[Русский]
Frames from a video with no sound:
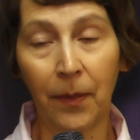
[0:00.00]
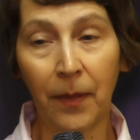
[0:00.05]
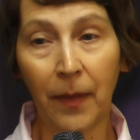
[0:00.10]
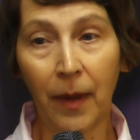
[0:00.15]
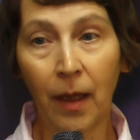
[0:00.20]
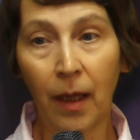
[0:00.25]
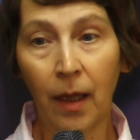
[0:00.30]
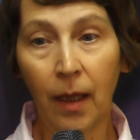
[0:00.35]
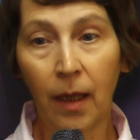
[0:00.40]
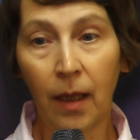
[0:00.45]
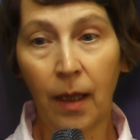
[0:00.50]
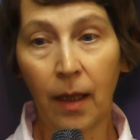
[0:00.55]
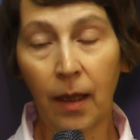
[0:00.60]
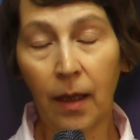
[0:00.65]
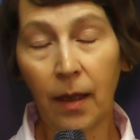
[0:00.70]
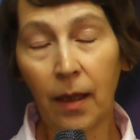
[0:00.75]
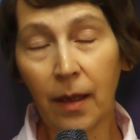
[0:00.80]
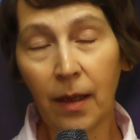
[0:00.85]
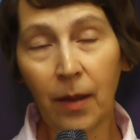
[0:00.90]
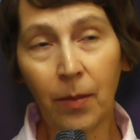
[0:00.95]
–
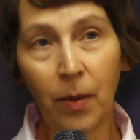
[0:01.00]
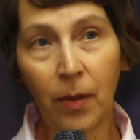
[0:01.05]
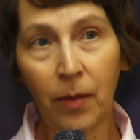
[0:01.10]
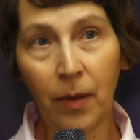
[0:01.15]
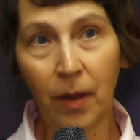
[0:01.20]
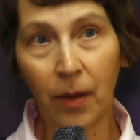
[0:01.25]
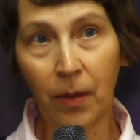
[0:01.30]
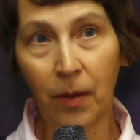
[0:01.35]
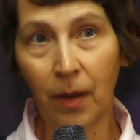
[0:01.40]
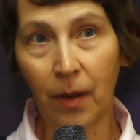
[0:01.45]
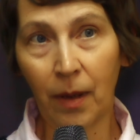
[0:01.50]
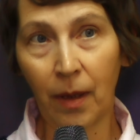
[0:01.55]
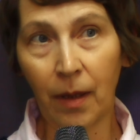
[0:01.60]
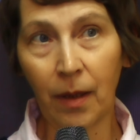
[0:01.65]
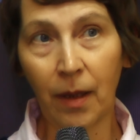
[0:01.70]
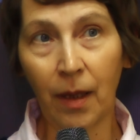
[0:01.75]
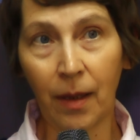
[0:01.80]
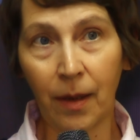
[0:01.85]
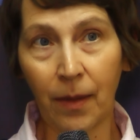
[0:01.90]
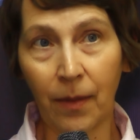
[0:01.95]
они забывают
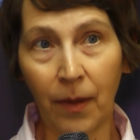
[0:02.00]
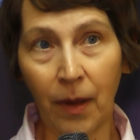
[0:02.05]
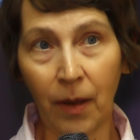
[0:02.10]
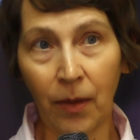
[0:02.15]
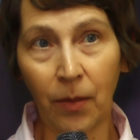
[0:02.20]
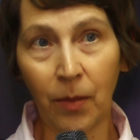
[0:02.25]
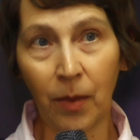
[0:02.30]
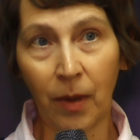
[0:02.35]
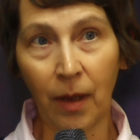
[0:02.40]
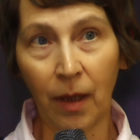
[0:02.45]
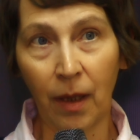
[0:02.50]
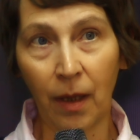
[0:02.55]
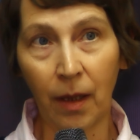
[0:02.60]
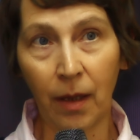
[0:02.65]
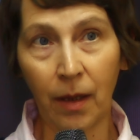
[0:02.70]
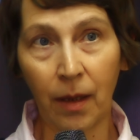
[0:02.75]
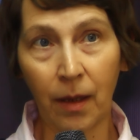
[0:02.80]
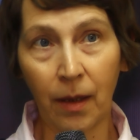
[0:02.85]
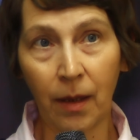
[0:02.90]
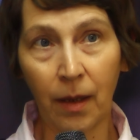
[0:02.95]
иногда о своем
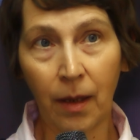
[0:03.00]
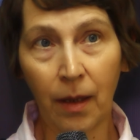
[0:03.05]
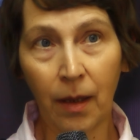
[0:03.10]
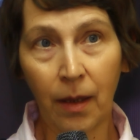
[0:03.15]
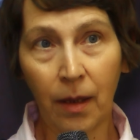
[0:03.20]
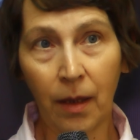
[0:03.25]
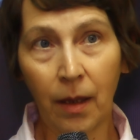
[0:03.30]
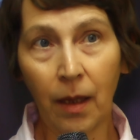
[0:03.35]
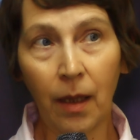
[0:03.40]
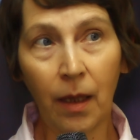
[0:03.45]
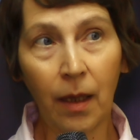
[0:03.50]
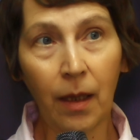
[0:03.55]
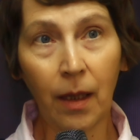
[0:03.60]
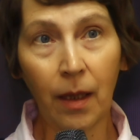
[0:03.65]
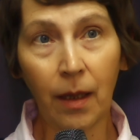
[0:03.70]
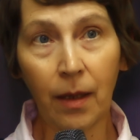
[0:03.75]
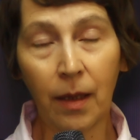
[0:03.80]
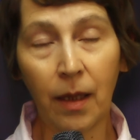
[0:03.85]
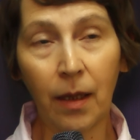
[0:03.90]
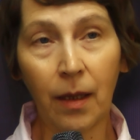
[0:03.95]
теле. Тело,
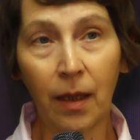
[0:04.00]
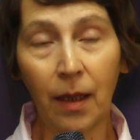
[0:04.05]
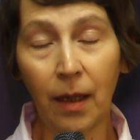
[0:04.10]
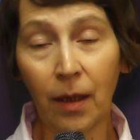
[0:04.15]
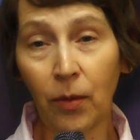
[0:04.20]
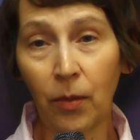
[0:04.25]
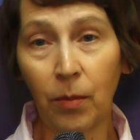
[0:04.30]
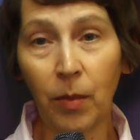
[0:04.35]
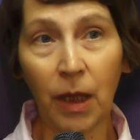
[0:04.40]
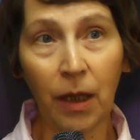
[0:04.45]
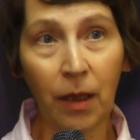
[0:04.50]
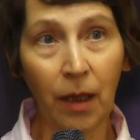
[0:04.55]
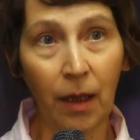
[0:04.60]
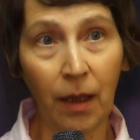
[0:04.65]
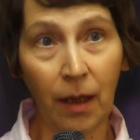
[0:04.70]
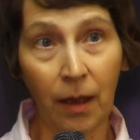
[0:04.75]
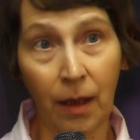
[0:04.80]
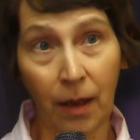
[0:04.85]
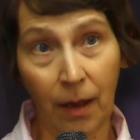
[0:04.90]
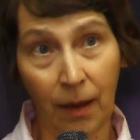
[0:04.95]
тело, оно
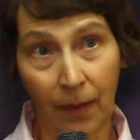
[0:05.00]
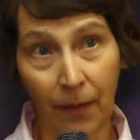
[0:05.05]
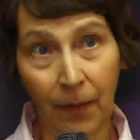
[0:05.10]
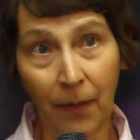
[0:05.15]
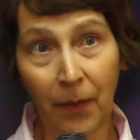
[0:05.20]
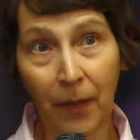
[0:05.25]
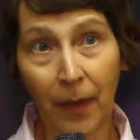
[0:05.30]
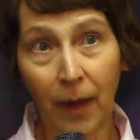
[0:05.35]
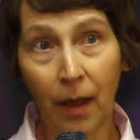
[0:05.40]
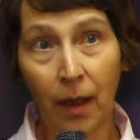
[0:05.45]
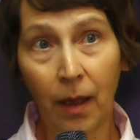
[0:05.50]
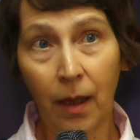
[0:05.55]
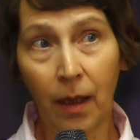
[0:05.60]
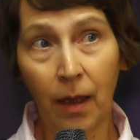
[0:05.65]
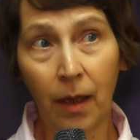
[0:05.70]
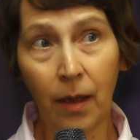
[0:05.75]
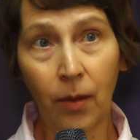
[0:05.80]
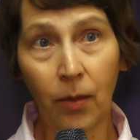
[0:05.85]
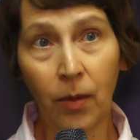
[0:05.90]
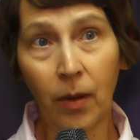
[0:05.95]
мешает,
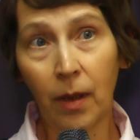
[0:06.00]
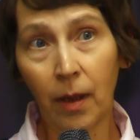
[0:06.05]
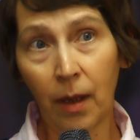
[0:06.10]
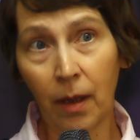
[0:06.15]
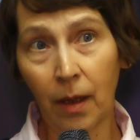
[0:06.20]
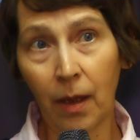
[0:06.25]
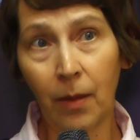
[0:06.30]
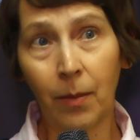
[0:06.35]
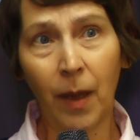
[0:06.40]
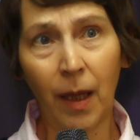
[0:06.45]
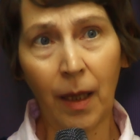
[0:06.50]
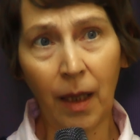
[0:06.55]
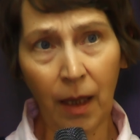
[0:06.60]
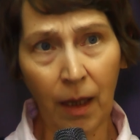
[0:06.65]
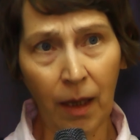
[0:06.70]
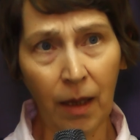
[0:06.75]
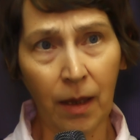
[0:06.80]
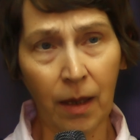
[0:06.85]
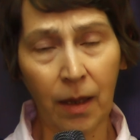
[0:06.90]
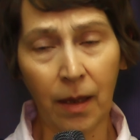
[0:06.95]
оно иногда
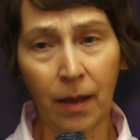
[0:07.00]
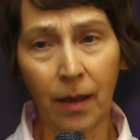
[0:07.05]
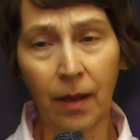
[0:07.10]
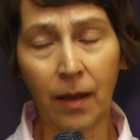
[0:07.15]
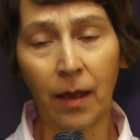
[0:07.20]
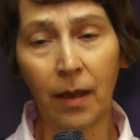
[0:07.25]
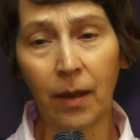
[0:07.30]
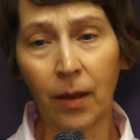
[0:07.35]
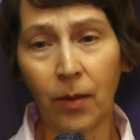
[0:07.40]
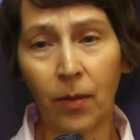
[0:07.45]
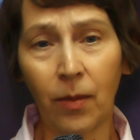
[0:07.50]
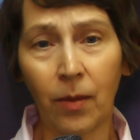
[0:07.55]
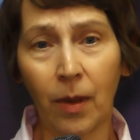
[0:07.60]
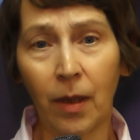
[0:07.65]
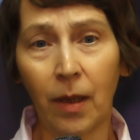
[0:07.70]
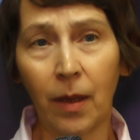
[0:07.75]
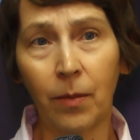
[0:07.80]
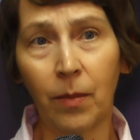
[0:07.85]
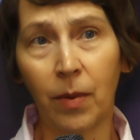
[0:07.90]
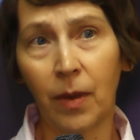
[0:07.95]
болеет, оно
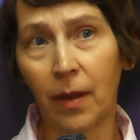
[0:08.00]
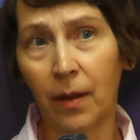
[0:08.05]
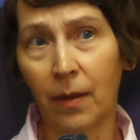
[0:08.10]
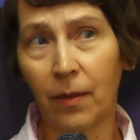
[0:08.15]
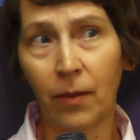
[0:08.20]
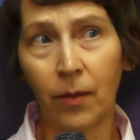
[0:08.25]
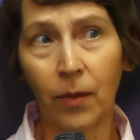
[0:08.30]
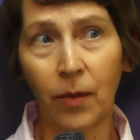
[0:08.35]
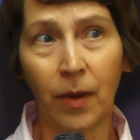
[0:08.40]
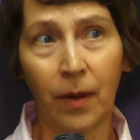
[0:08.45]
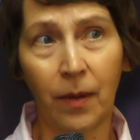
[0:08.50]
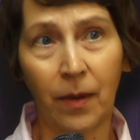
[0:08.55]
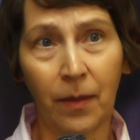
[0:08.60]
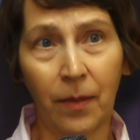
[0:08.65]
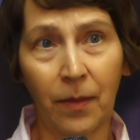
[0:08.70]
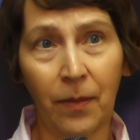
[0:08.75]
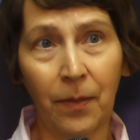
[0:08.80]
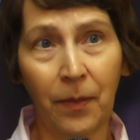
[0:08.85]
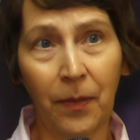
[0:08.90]
как бы вот